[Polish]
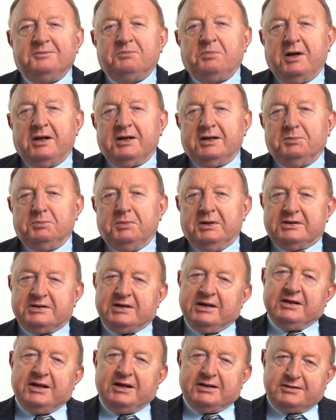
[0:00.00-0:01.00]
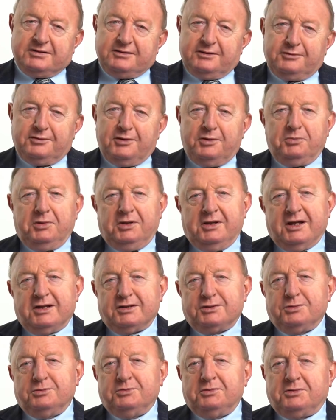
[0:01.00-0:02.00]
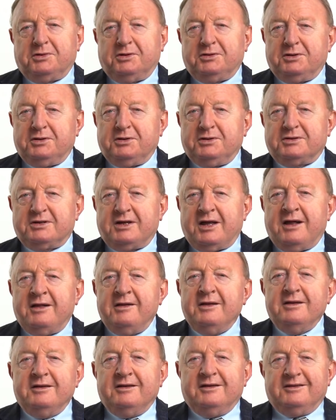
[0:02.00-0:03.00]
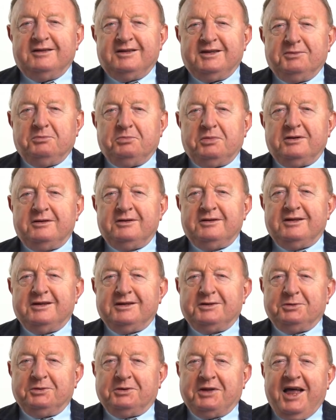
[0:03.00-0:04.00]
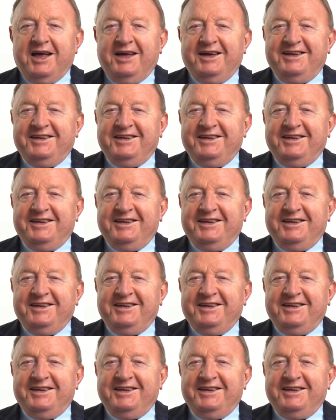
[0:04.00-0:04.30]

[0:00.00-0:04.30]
pani mecenas, no nomina sunt nie będę tutaj